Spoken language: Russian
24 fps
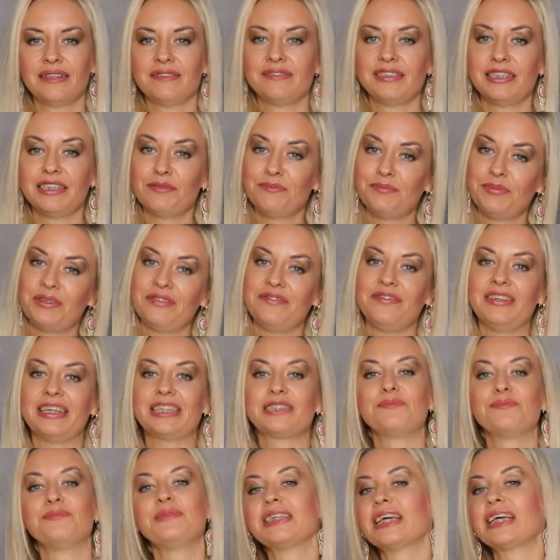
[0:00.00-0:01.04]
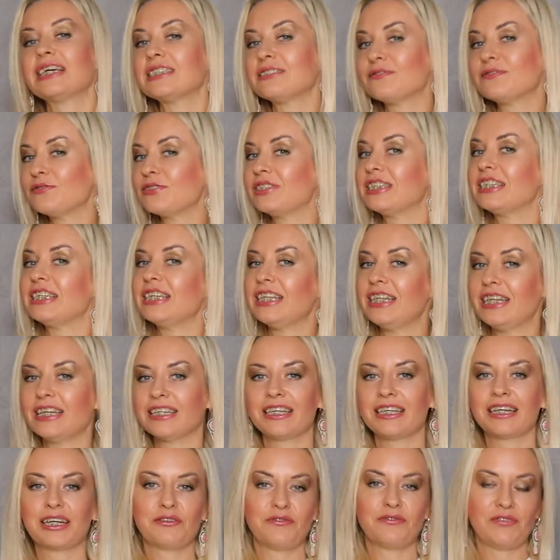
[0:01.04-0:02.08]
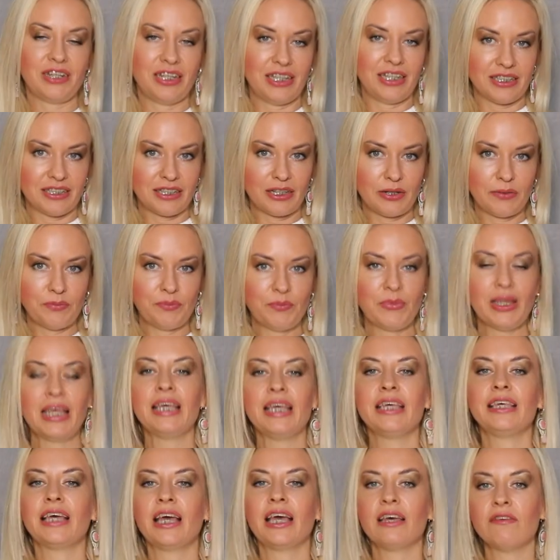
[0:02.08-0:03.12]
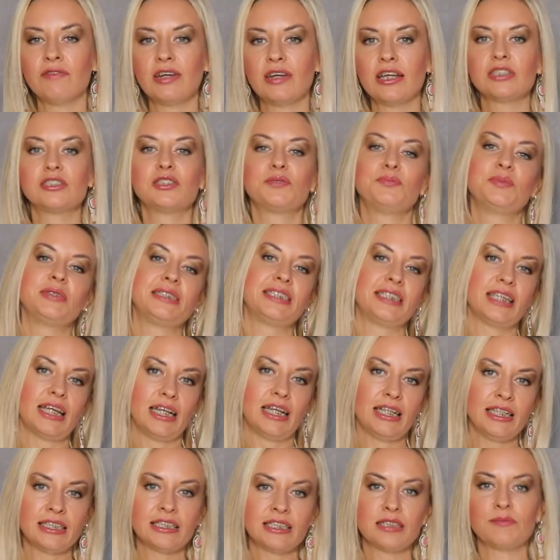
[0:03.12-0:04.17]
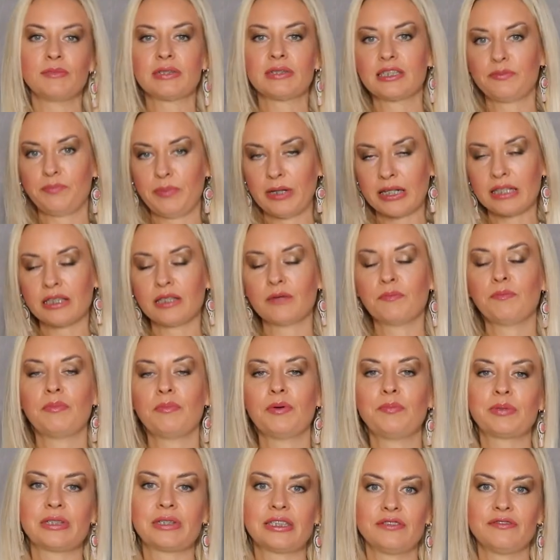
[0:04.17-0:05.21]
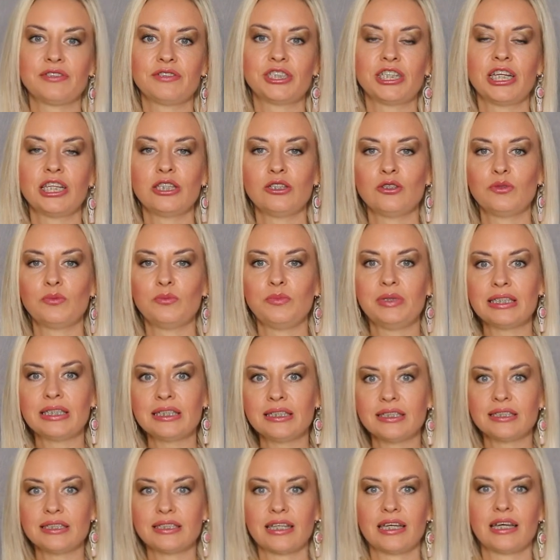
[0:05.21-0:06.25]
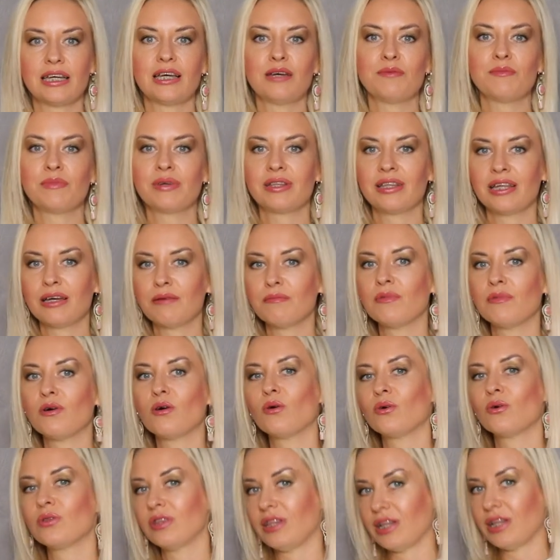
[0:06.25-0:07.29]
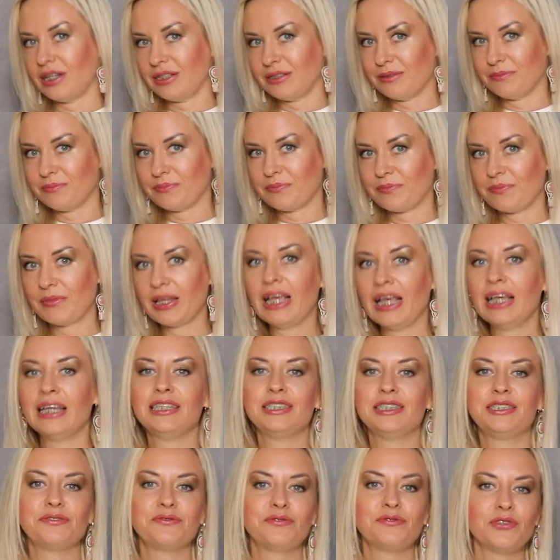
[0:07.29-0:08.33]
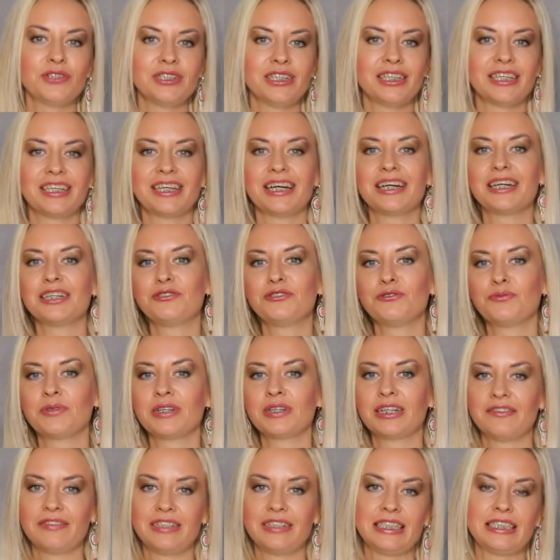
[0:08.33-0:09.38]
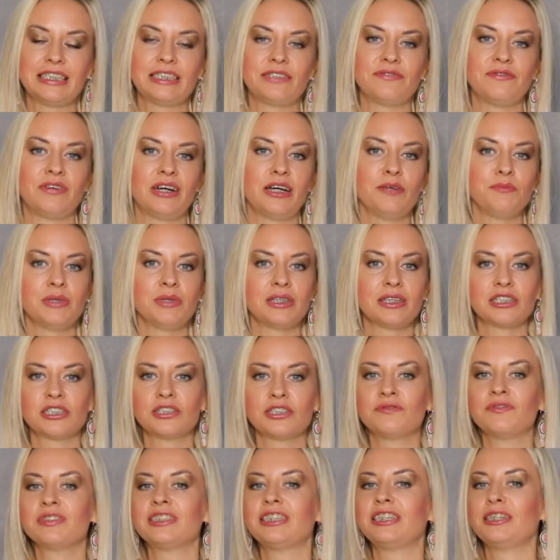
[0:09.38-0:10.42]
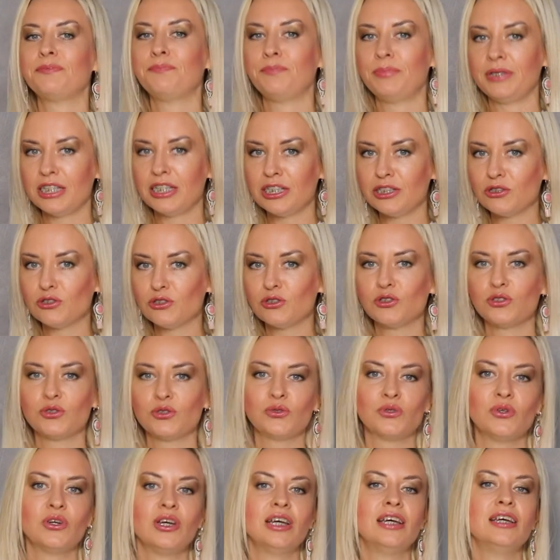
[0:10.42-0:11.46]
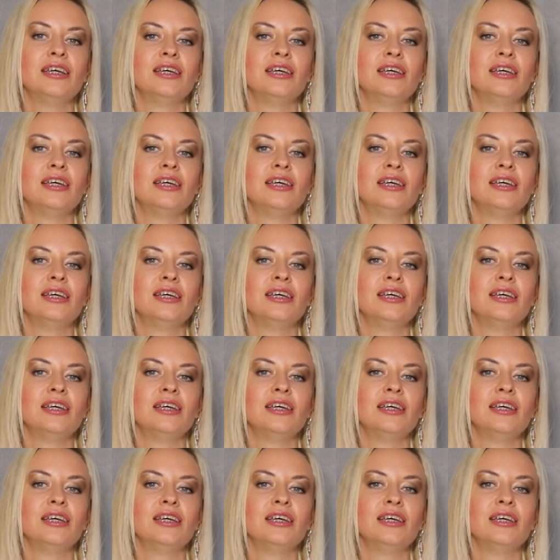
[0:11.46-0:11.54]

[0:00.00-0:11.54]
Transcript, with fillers: Всем привет! Меня зовут Елена Коваленко. Я являюсь специалистом-экспертом по продвижению бизнеса MLM онлайн. И сегодня я хочу поговорить с вами на животрепещущую